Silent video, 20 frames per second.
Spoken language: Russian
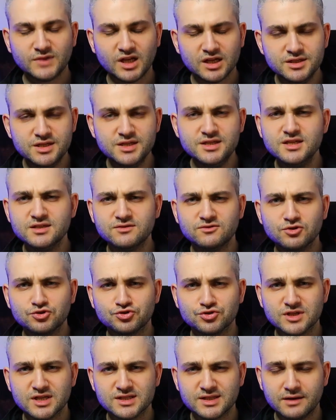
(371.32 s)
Единственное,
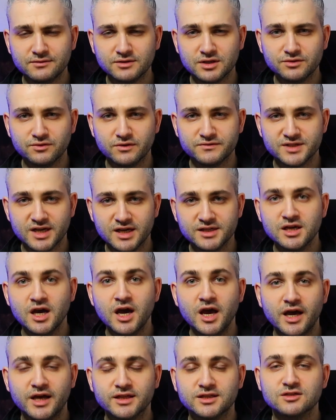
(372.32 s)
что заставило его взять,
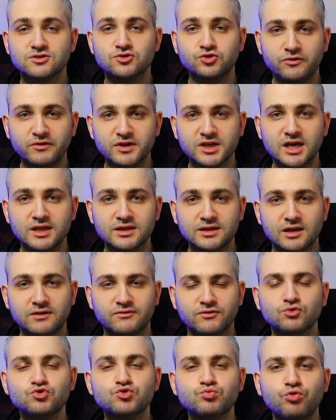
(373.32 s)
это слово
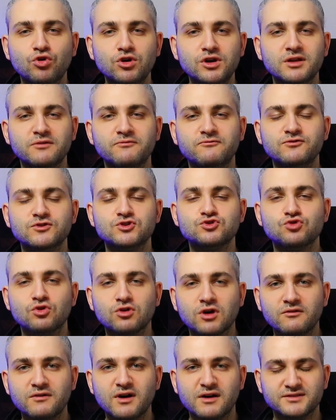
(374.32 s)
Гендальфа. Уж больно
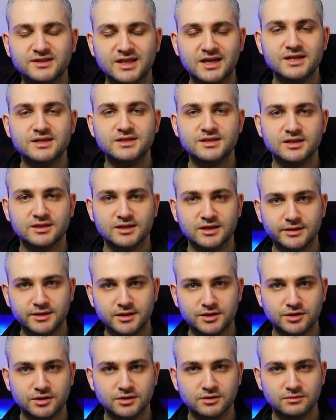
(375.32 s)
высокого авторитета
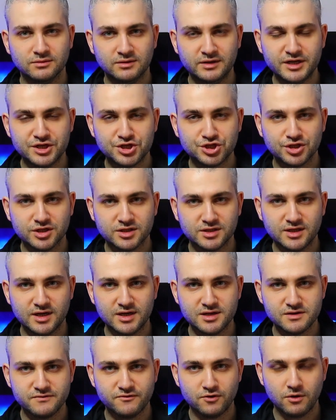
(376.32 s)
эта личность
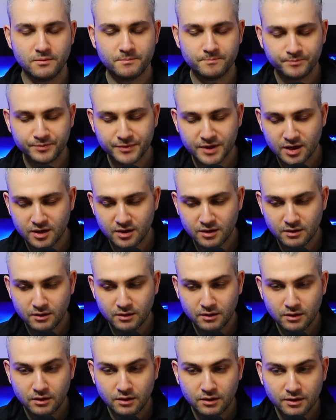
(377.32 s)
для него.
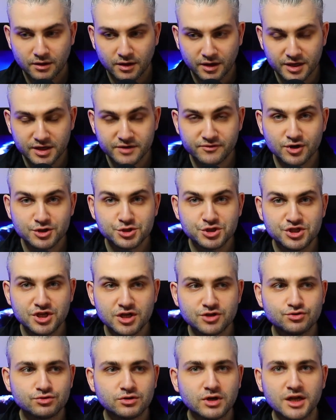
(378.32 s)
И вот
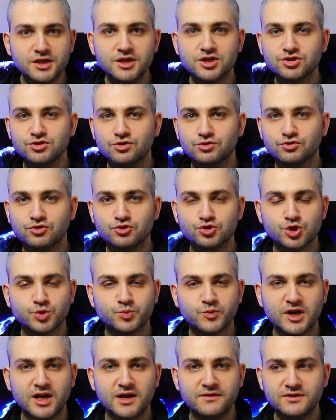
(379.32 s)
здесь, конечно, он хочет
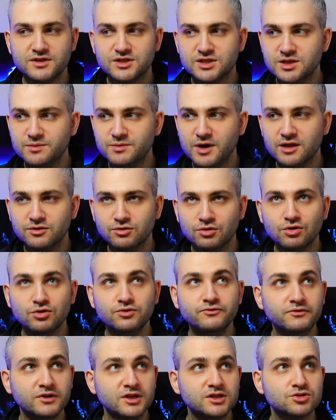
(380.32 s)
проявить себя, но
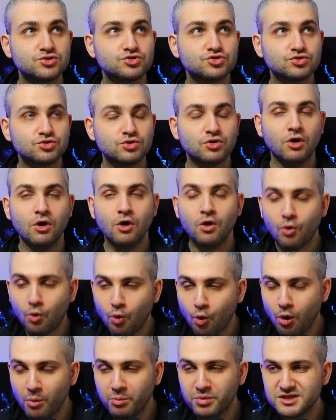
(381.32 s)
он видит, что
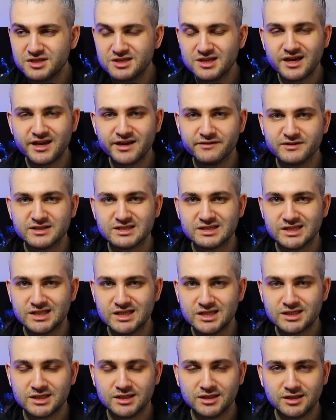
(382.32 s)
оба дерева
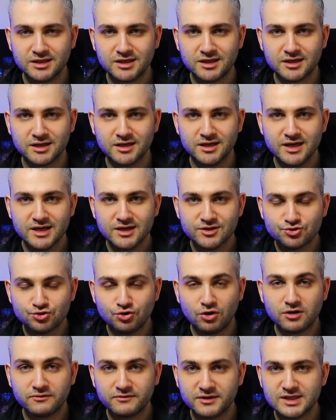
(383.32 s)
снесены,
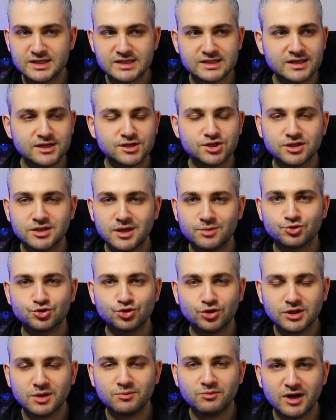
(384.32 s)
сорваны, значит, там
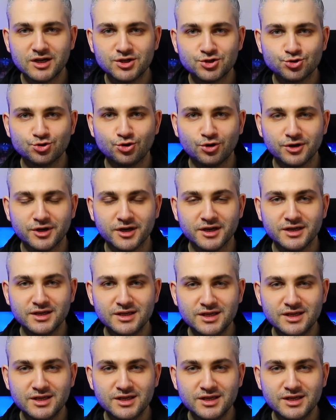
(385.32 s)
что-то большое.